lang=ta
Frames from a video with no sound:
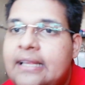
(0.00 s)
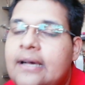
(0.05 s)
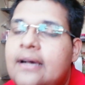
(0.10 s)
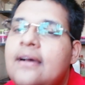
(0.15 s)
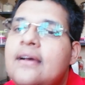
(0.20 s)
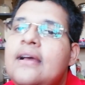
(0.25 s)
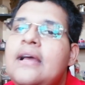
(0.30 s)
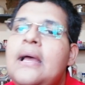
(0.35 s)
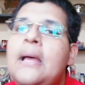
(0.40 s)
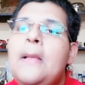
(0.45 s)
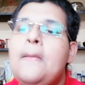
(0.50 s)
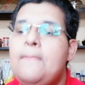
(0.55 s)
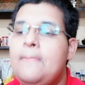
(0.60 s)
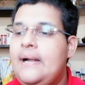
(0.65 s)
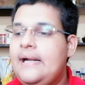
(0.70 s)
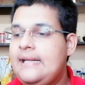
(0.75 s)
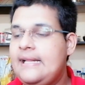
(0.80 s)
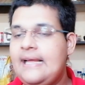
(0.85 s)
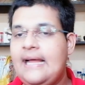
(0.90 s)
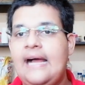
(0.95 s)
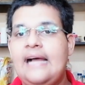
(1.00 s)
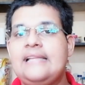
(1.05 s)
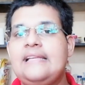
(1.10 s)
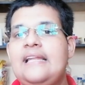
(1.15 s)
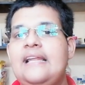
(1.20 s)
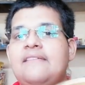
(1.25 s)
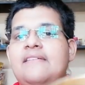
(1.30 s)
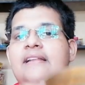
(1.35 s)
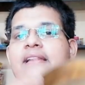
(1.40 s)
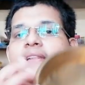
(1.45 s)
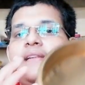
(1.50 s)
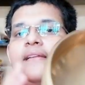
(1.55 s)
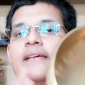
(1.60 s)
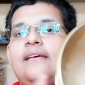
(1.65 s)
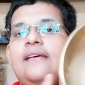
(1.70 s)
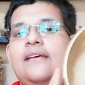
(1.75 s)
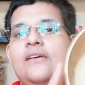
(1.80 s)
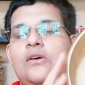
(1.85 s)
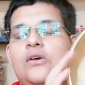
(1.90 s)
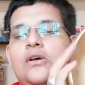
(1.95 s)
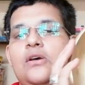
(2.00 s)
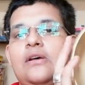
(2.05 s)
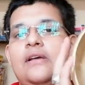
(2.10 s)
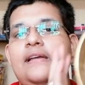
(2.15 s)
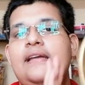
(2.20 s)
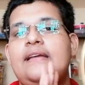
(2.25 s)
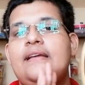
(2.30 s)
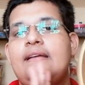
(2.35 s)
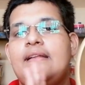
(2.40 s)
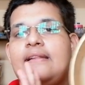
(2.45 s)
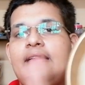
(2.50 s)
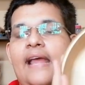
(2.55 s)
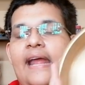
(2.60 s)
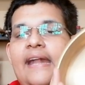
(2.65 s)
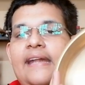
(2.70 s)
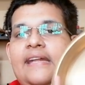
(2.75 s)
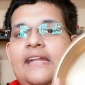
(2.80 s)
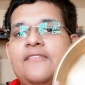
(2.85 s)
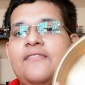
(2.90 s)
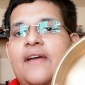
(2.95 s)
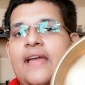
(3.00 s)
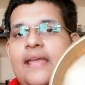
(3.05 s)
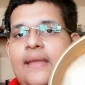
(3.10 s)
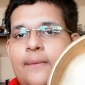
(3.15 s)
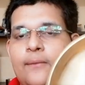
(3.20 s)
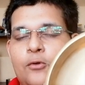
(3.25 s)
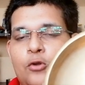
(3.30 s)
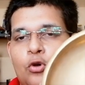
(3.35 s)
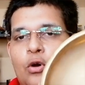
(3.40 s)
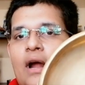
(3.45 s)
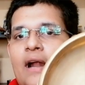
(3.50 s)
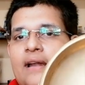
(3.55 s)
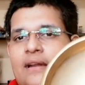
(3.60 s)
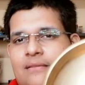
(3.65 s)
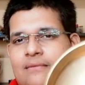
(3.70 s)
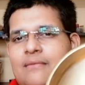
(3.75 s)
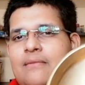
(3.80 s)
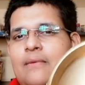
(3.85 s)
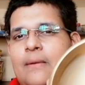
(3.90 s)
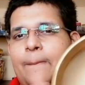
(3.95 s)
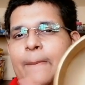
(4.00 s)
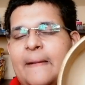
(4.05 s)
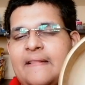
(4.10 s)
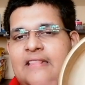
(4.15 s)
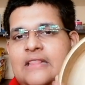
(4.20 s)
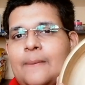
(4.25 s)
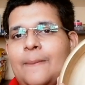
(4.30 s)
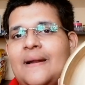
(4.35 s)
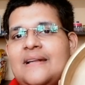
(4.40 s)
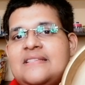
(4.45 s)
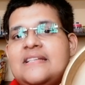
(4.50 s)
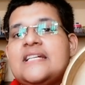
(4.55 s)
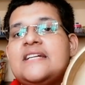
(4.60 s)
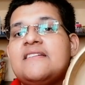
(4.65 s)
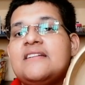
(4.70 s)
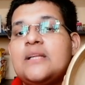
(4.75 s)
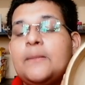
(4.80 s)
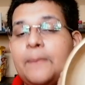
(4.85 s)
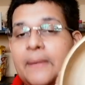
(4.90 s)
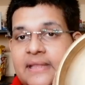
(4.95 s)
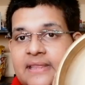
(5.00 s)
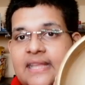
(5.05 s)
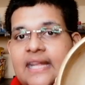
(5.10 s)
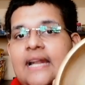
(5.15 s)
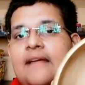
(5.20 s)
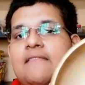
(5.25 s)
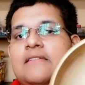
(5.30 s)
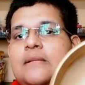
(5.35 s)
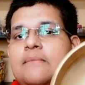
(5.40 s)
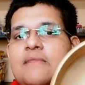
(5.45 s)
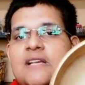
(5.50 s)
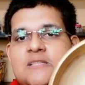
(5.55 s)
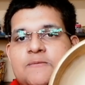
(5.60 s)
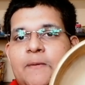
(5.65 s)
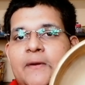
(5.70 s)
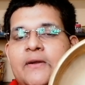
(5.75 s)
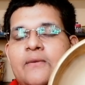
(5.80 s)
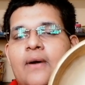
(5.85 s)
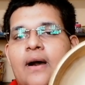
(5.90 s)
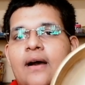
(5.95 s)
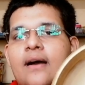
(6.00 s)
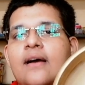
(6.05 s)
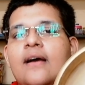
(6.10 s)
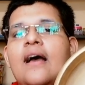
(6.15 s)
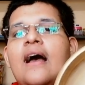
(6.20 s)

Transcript: தான் பட் அதில் வந்து நைன்டி ஃபைவ் டூ ஹண்ட்ரட் பத்து பர்சன்ட் வந்து பித்தளை வந்து மிக்ஸ் பண்ணுவாள்